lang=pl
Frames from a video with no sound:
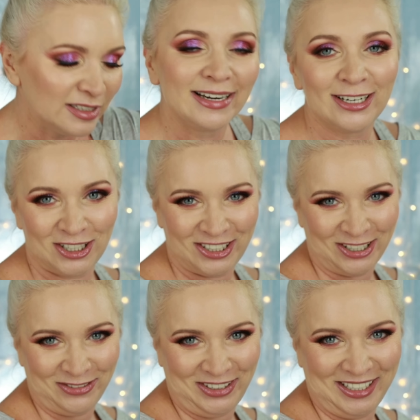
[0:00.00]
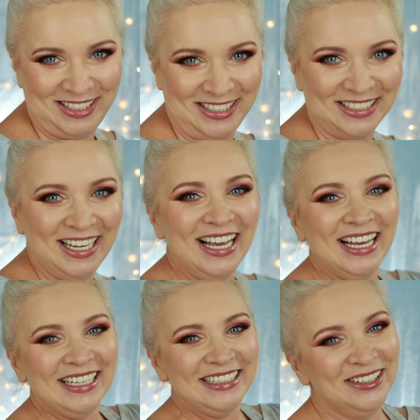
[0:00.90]
Dreszczowiec.
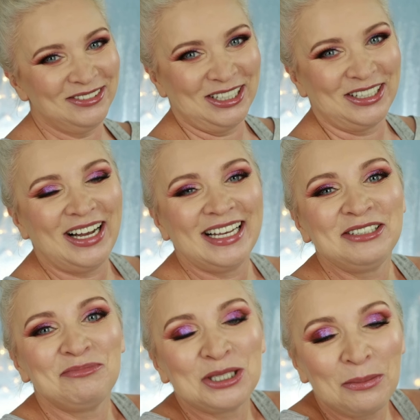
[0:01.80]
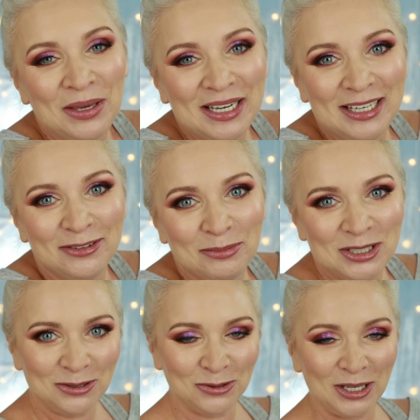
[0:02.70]
Dobrze, kochani, przepięknie Wam
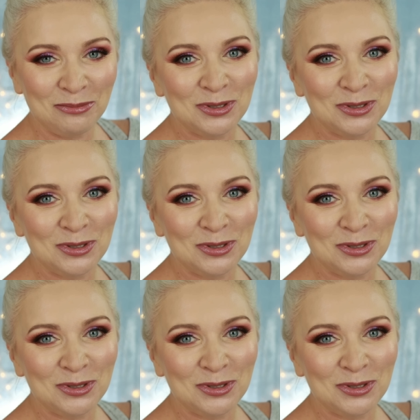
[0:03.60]
dziękuję.